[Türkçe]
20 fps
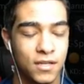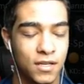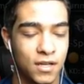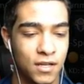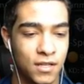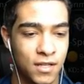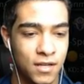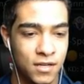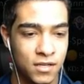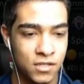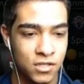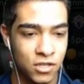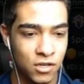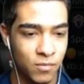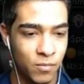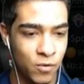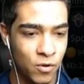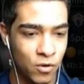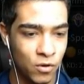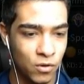ya Deniz
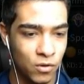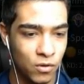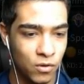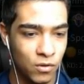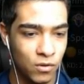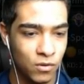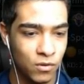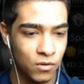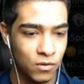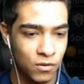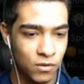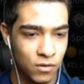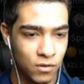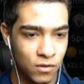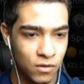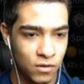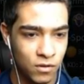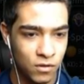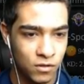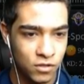çıkmıyor.
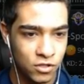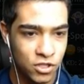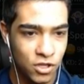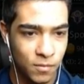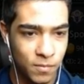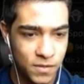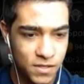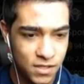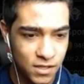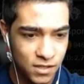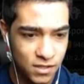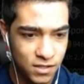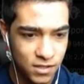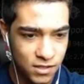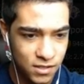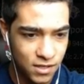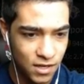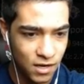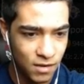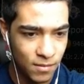Çık bir sınırsız
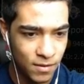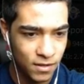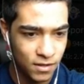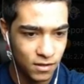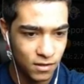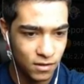kelebek.